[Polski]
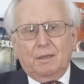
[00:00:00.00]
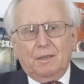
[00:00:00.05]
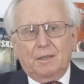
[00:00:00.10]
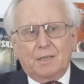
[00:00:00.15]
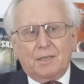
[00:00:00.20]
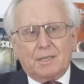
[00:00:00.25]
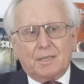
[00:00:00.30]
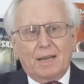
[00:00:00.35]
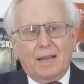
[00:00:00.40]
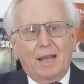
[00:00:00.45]

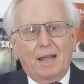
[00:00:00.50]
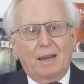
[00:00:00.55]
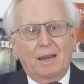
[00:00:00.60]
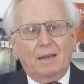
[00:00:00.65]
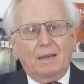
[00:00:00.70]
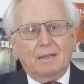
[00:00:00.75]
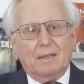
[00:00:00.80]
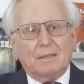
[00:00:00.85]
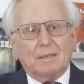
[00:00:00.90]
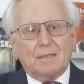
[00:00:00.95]

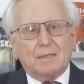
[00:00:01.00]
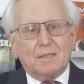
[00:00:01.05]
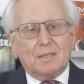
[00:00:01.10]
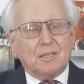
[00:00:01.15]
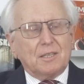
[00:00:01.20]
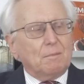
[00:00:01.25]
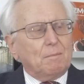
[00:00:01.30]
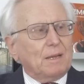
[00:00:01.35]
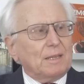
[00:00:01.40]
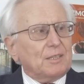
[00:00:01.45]
Izrael
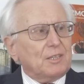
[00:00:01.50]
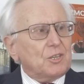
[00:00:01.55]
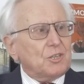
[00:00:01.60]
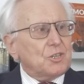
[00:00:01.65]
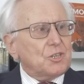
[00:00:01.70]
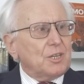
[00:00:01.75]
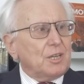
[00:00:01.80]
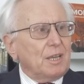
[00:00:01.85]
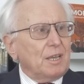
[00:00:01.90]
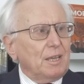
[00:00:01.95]

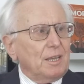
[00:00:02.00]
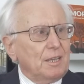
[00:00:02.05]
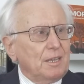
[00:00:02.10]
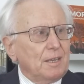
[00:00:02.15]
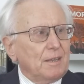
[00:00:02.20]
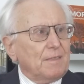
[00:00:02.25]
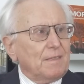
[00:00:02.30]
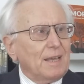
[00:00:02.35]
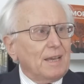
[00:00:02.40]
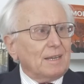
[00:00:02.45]
systematycznie
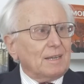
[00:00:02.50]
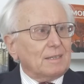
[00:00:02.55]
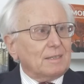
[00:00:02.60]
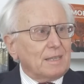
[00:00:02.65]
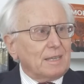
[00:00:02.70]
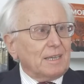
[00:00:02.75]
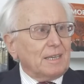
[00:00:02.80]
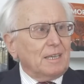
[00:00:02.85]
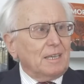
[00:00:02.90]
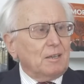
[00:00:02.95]
jednak
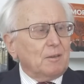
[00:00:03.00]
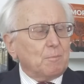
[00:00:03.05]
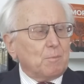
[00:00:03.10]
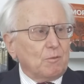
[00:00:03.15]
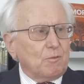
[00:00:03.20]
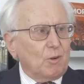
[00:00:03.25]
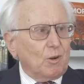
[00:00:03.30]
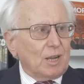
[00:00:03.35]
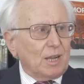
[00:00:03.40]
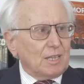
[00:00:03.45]
takich
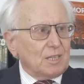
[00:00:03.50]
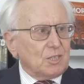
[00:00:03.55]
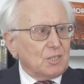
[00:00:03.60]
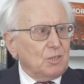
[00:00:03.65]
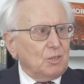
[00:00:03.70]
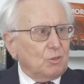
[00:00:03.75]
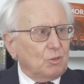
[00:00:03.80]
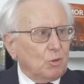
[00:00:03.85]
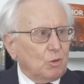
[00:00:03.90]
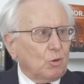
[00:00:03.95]

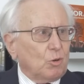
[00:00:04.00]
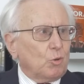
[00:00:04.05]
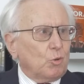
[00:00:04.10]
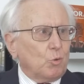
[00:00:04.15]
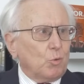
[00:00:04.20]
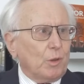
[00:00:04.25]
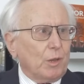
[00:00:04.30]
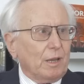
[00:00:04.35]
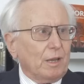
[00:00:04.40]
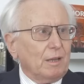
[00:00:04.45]
prowokacji
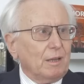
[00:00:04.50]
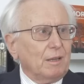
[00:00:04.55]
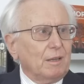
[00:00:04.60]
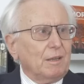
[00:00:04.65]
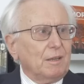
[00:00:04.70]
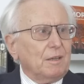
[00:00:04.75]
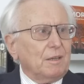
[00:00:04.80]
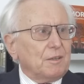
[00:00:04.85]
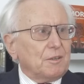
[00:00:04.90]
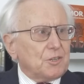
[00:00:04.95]
dokonuje.
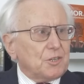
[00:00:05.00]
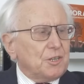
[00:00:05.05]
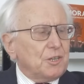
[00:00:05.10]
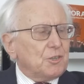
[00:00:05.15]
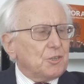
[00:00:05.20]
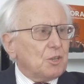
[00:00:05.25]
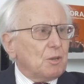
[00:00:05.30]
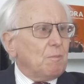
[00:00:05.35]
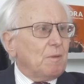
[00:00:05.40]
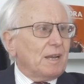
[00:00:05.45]

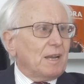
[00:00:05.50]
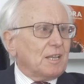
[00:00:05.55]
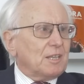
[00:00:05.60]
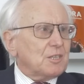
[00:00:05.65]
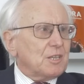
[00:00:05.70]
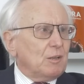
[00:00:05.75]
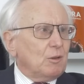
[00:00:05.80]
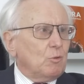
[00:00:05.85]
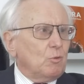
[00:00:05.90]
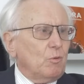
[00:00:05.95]
Czyli co ma na
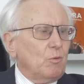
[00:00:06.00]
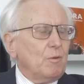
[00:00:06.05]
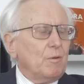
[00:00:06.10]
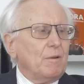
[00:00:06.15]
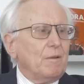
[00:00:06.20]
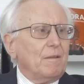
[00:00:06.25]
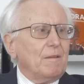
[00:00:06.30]
celu?